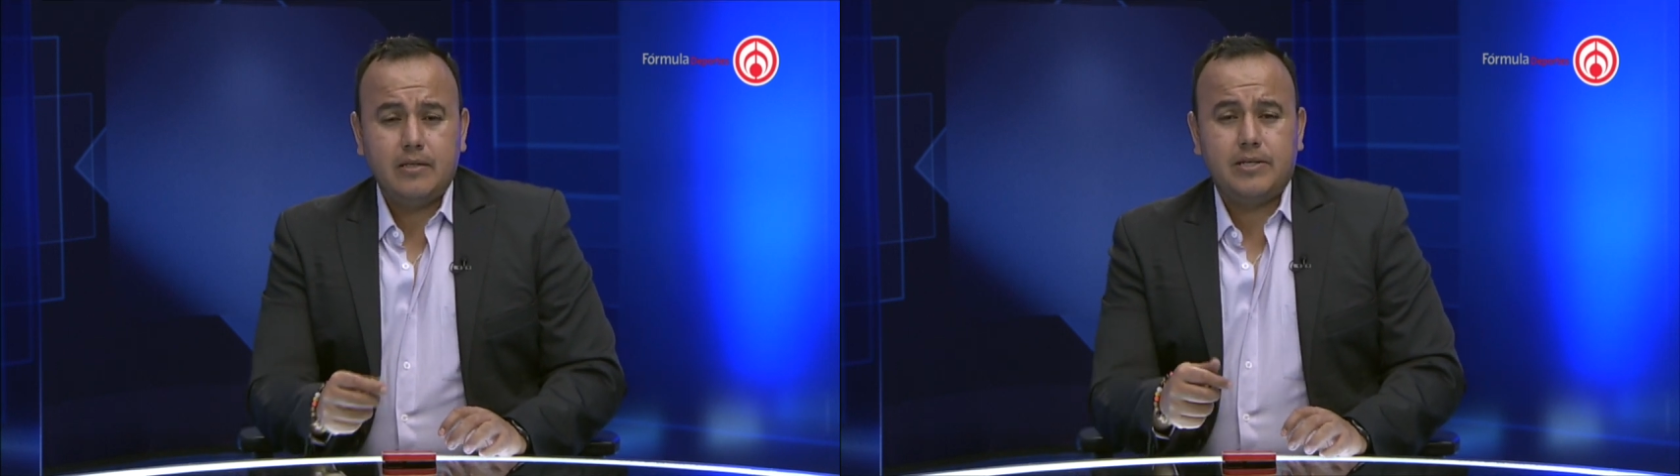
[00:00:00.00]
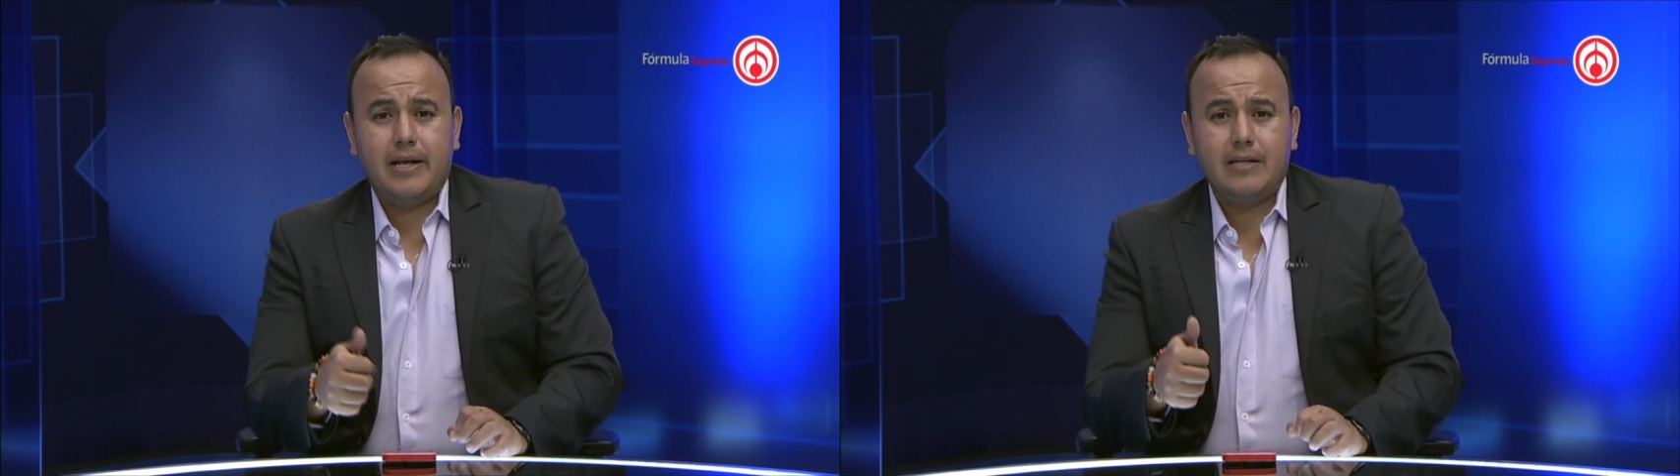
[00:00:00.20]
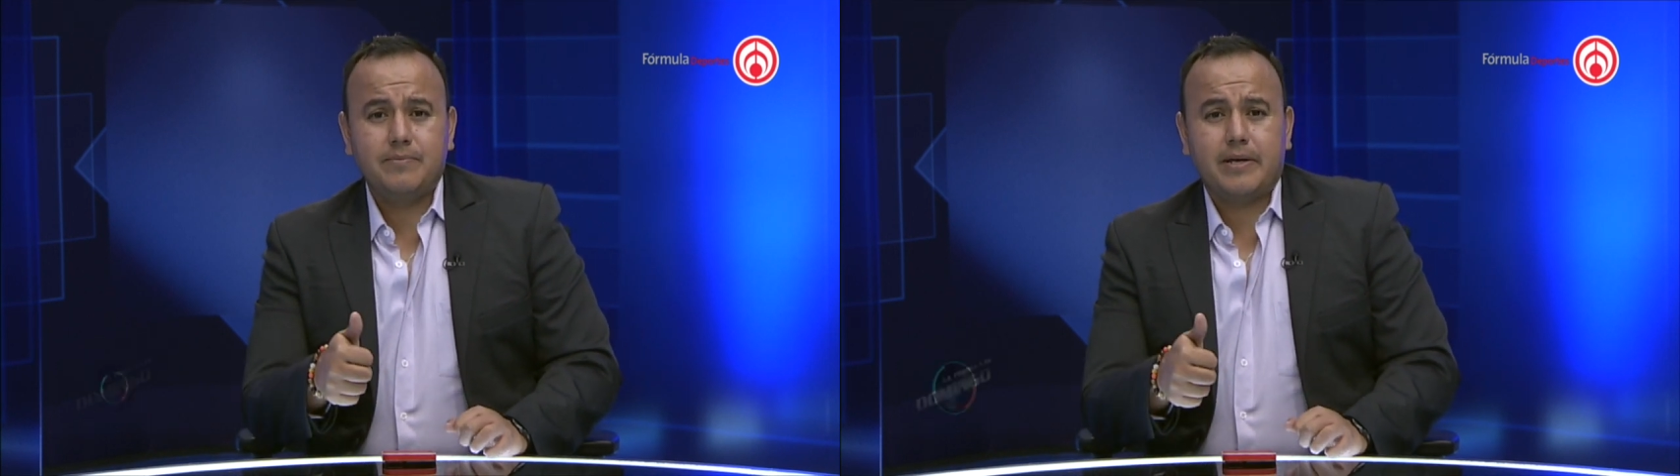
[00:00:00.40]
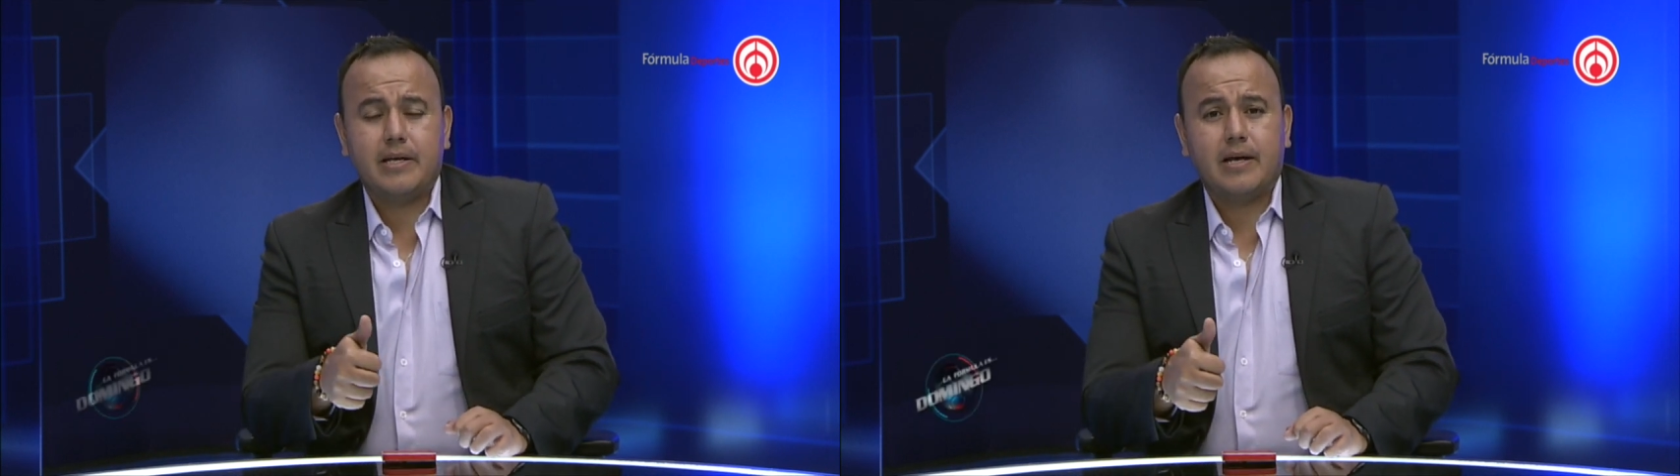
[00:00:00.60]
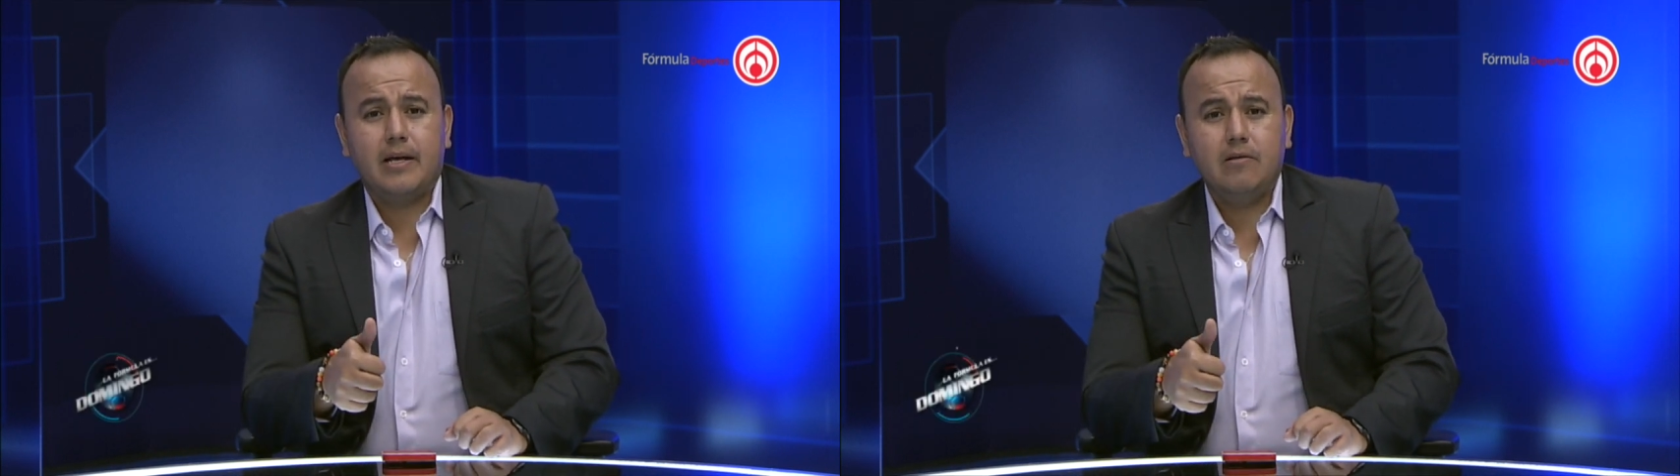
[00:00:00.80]
si eres
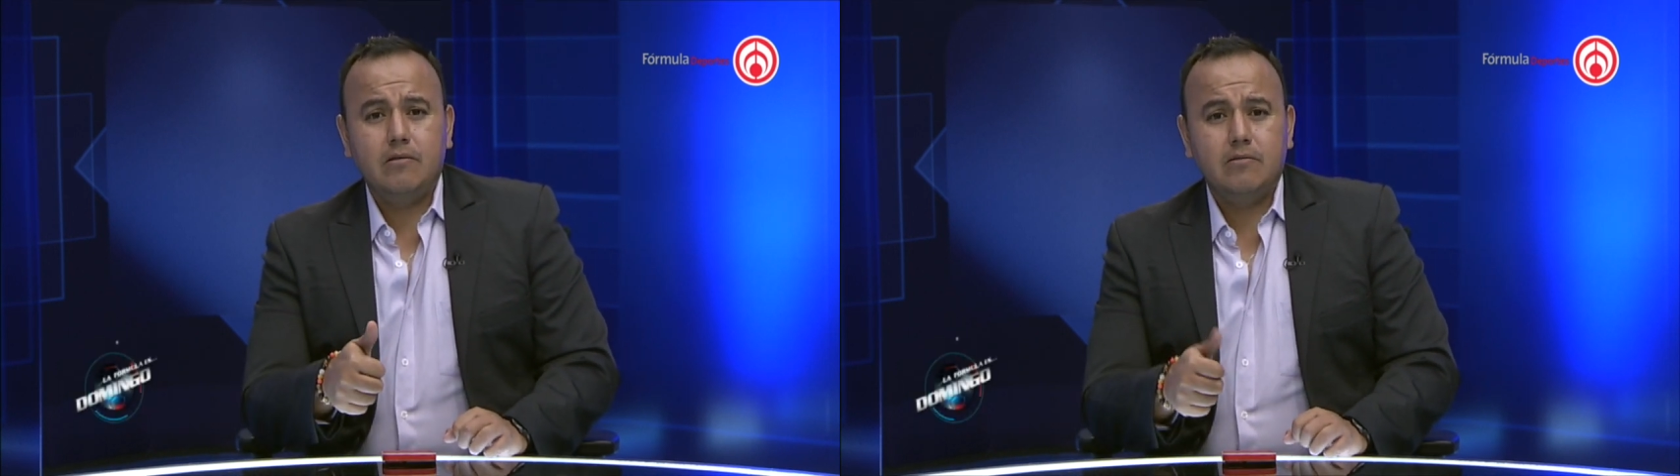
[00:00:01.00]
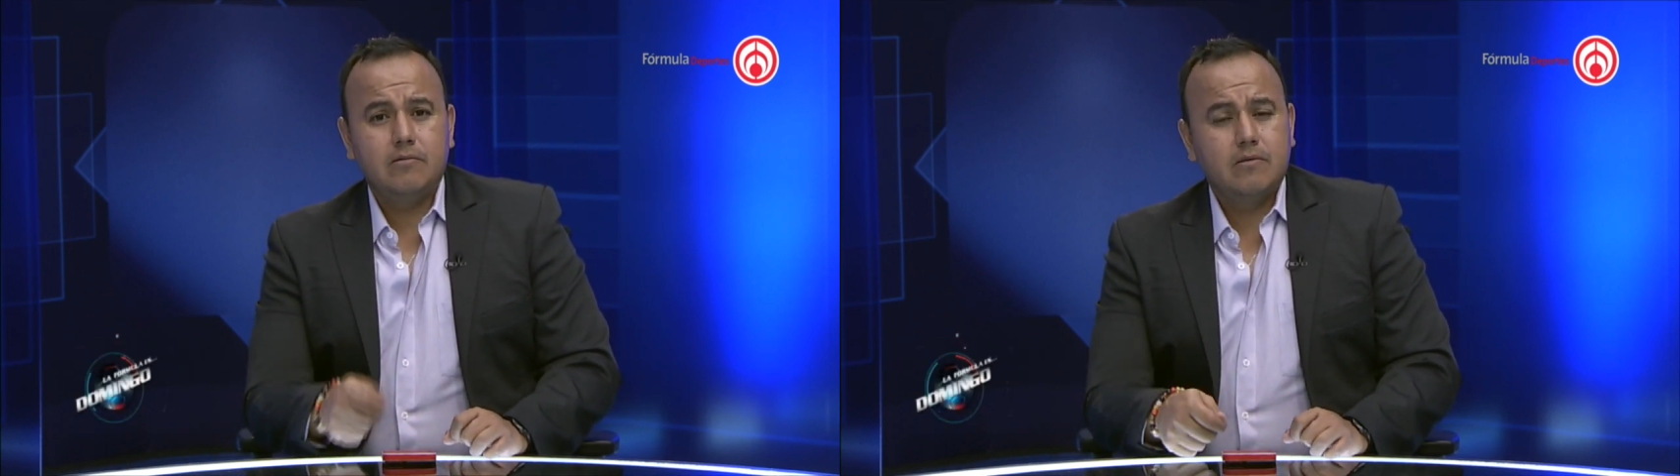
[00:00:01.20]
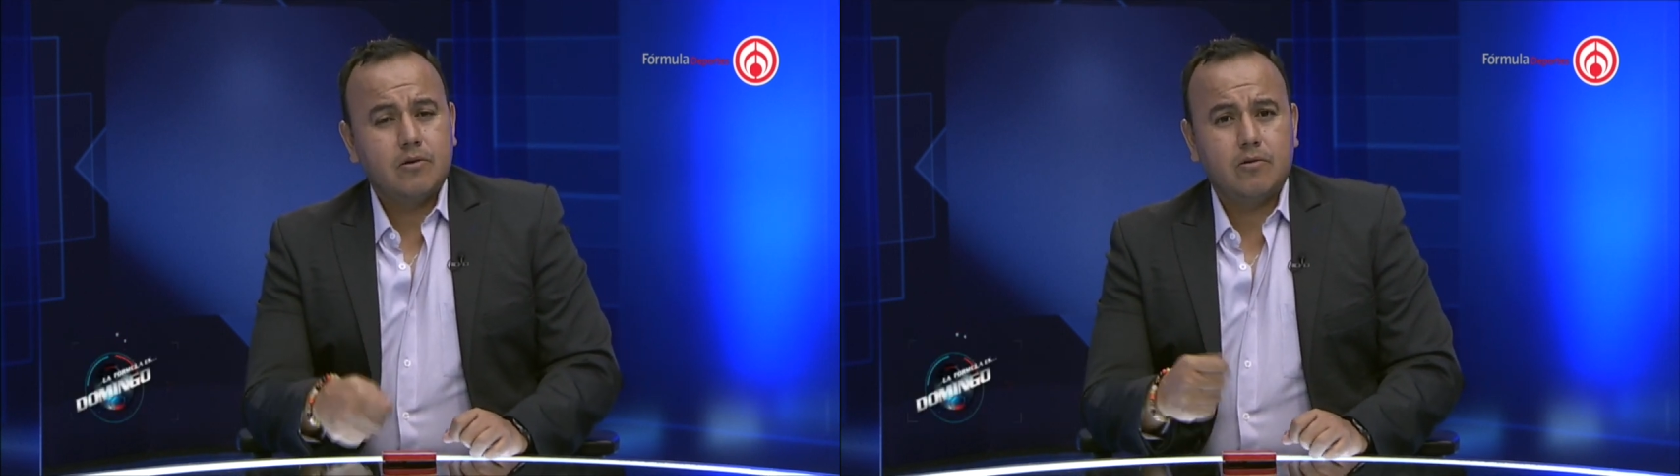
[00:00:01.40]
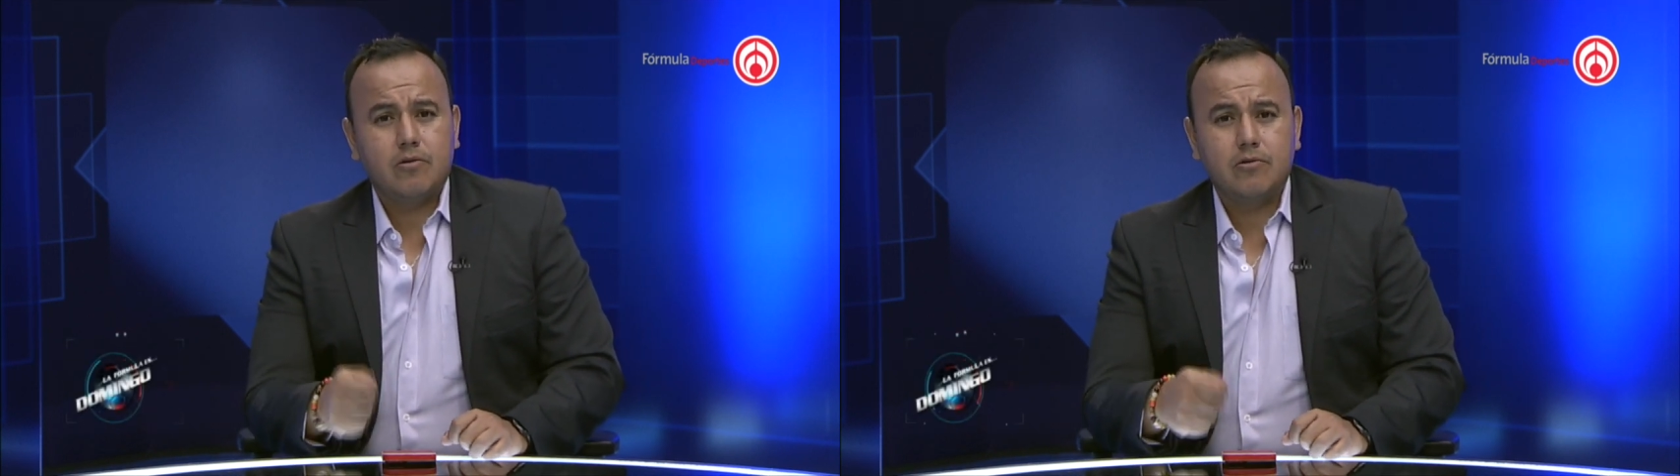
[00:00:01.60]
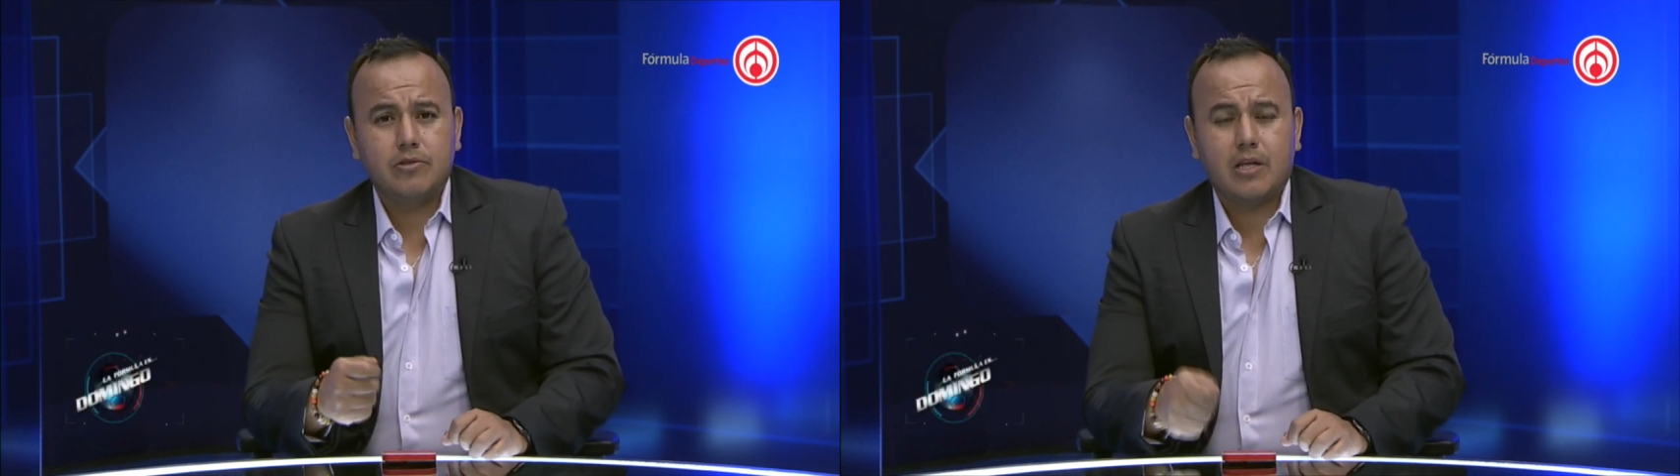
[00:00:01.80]
mexicano, con
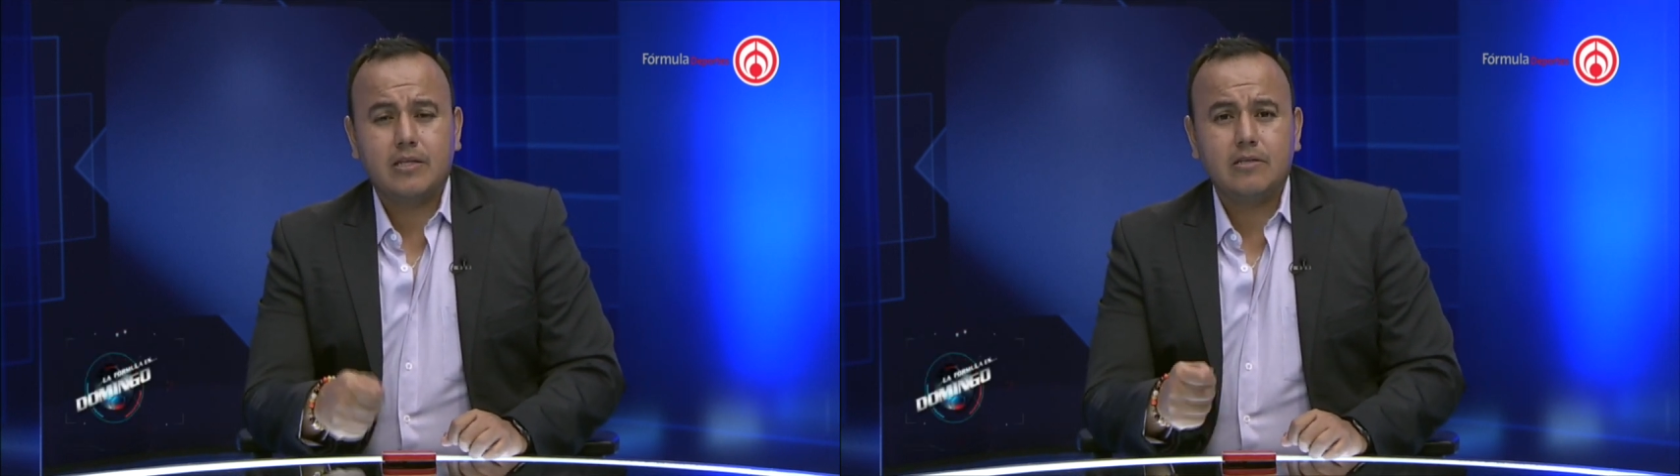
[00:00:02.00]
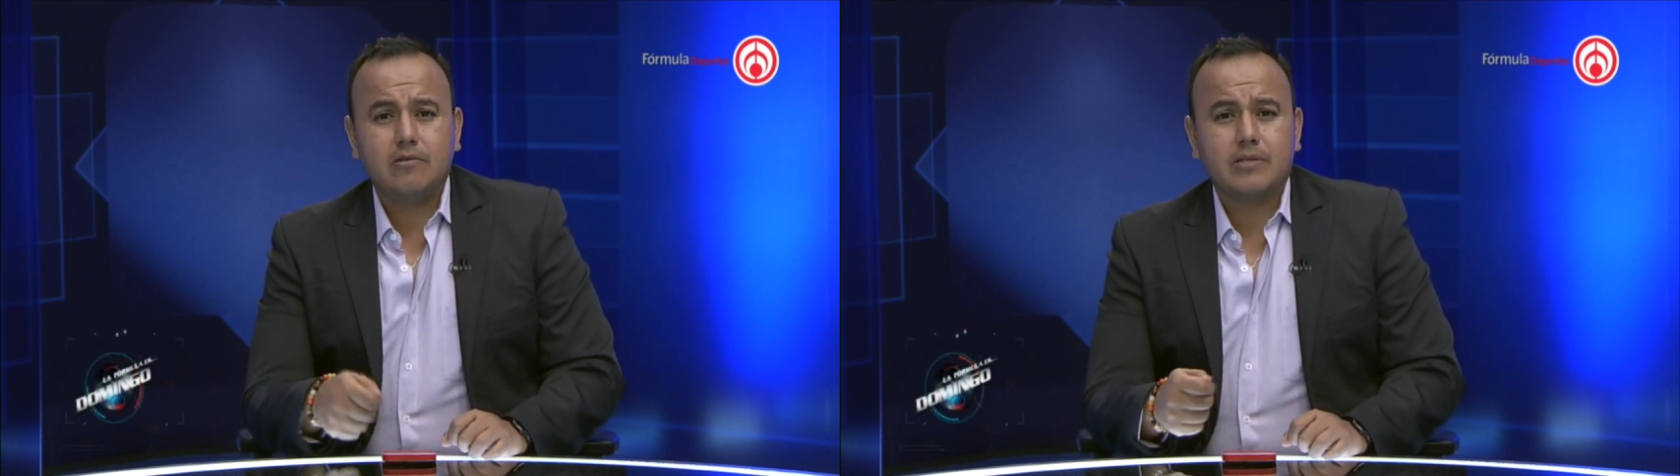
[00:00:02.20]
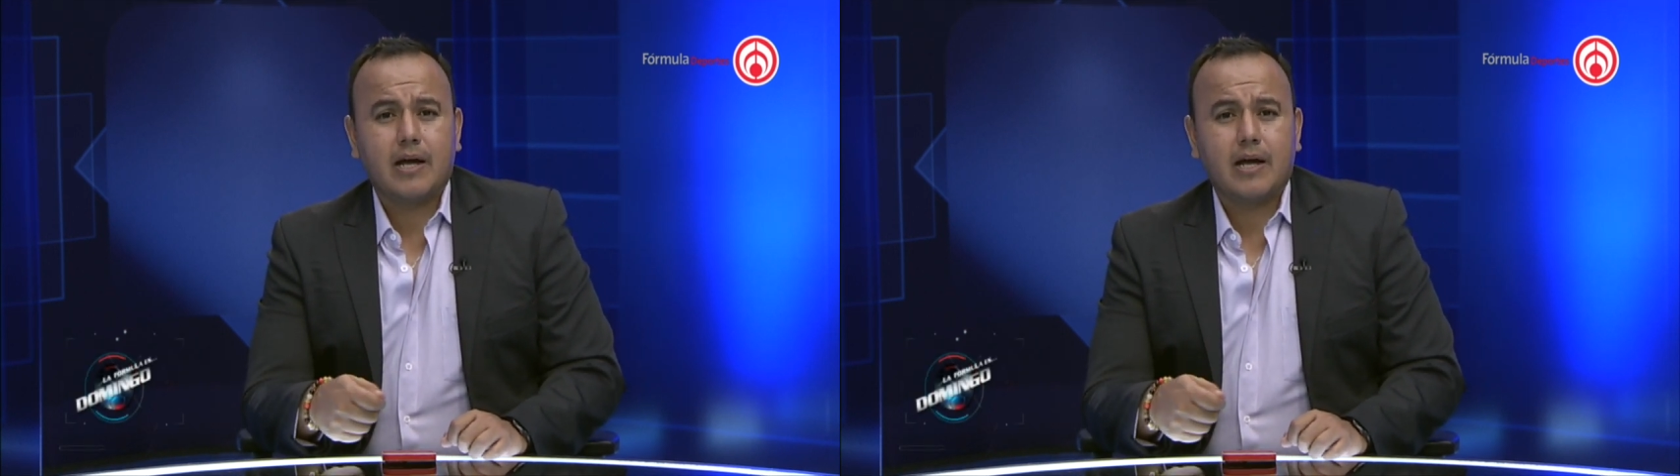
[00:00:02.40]
contratitos de